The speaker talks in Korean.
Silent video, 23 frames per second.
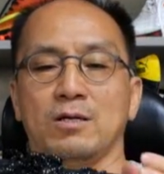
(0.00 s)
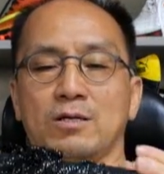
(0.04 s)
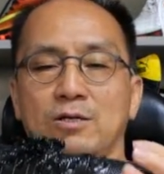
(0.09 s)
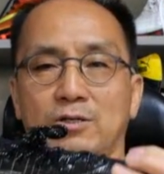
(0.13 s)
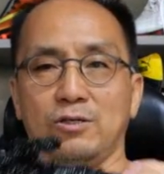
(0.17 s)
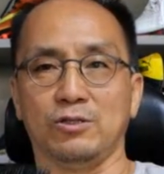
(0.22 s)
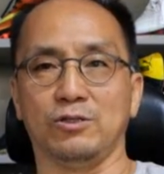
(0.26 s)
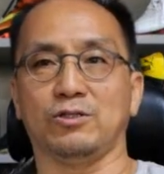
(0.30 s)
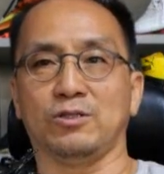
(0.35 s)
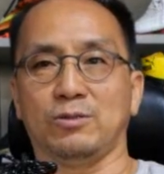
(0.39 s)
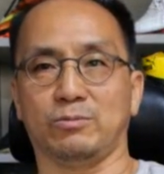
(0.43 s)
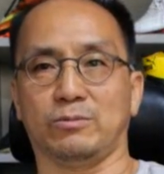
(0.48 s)

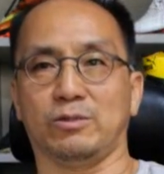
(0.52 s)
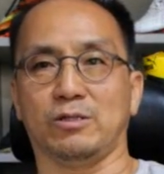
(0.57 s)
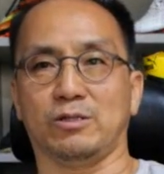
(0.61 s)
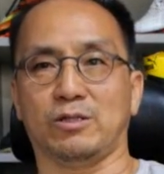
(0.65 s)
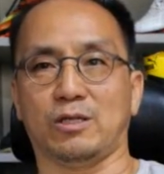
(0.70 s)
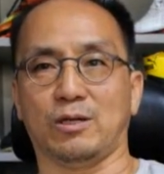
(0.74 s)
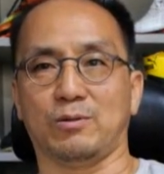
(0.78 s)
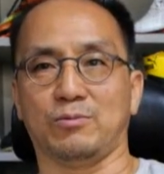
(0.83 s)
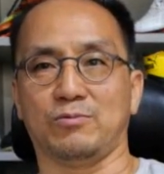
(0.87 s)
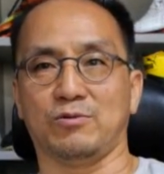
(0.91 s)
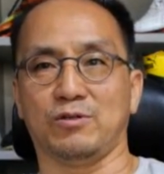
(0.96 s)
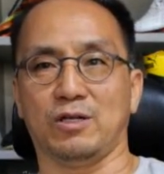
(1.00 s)
그런 점들
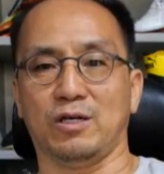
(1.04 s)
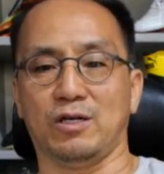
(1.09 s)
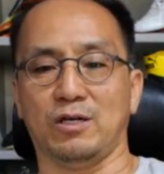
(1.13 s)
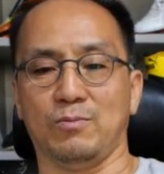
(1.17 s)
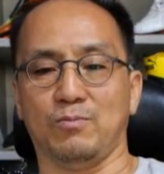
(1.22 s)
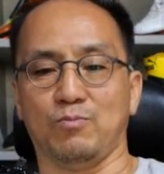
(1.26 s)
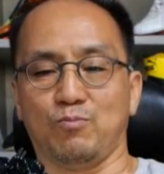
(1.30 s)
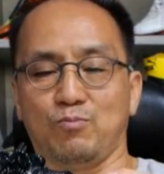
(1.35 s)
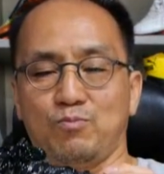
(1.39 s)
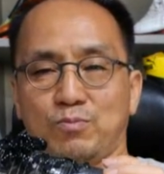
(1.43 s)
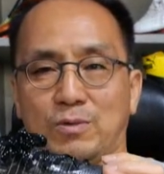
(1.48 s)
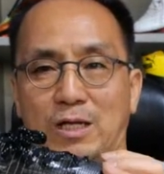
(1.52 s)

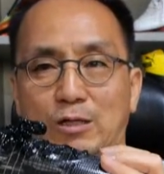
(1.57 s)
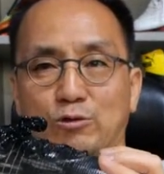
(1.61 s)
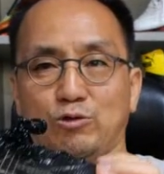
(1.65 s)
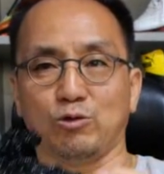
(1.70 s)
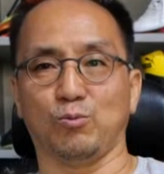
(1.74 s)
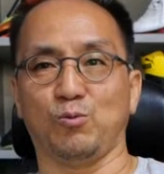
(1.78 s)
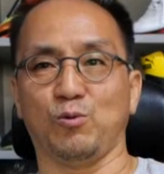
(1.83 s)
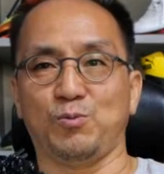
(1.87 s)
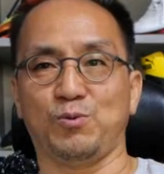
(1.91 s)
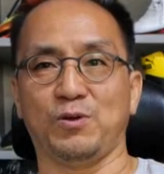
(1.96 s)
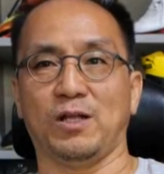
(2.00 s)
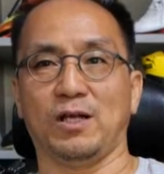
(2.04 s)
때문에
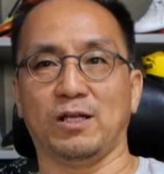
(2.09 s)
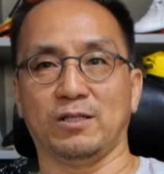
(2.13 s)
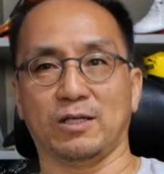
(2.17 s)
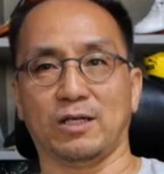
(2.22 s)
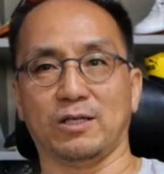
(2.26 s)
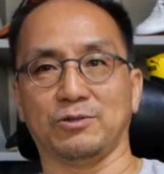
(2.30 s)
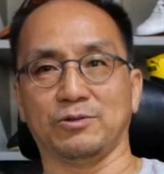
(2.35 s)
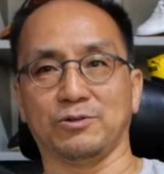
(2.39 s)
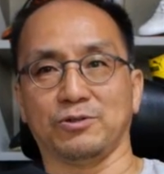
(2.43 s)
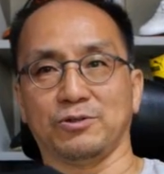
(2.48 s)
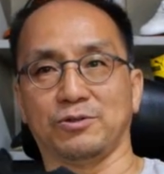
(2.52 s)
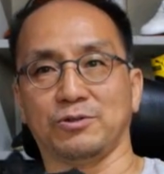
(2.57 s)
다소
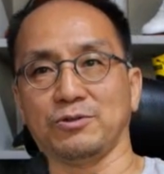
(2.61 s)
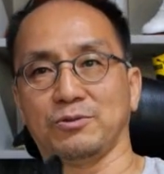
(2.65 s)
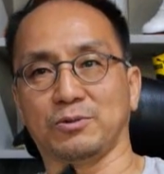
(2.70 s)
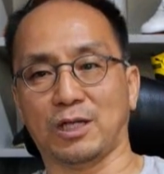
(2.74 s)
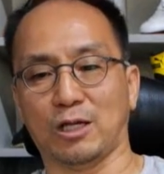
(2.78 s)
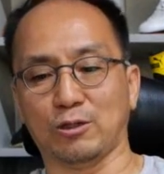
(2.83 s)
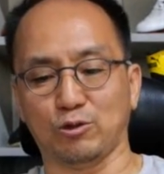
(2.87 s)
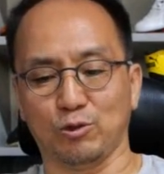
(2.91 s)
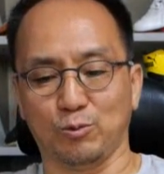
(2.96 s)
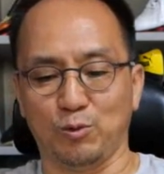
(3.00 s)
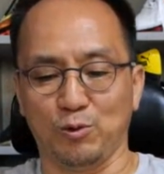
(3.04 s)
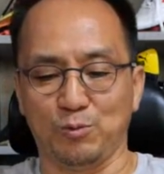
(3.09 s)
불편하다 이거죠
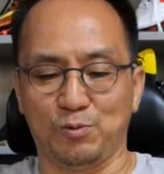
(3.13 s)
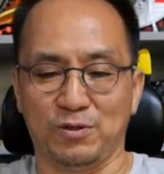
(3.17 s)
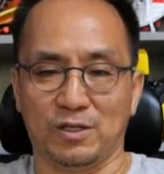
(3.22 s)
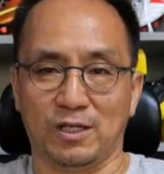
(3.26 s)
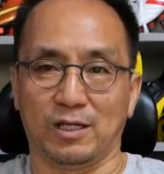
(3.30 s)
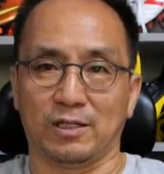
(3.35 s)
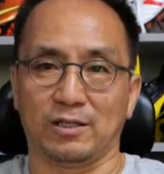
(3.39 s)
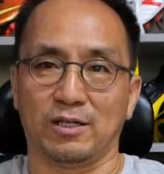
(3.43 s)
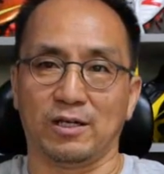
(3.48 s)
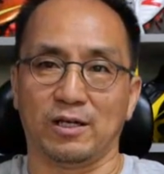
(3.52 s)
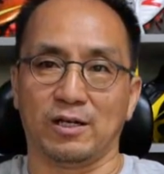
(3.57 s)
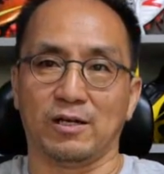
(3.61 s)
다소
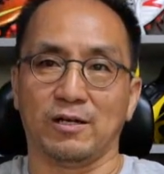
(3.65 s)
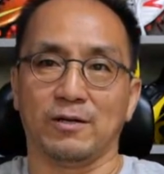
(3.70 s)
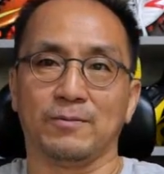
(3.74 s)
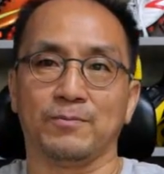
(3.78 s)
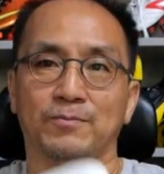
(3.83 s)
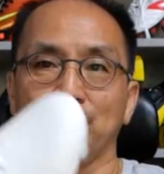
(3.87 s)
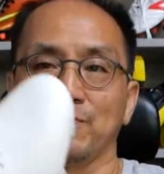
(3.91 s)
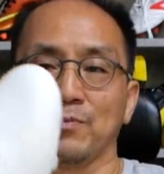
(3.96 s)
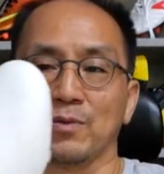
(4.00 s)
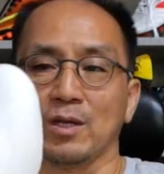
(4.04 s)
불편한데